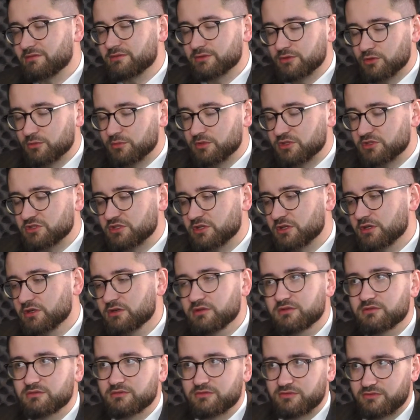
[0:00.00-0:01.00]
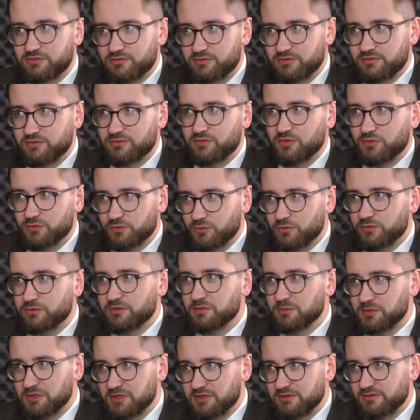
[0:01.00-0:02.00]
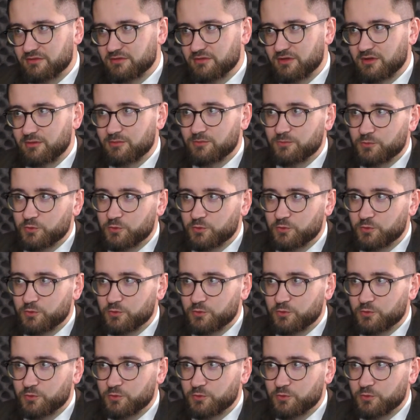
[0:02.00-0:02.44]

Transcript: wydobycie w związku z tym kryzysem.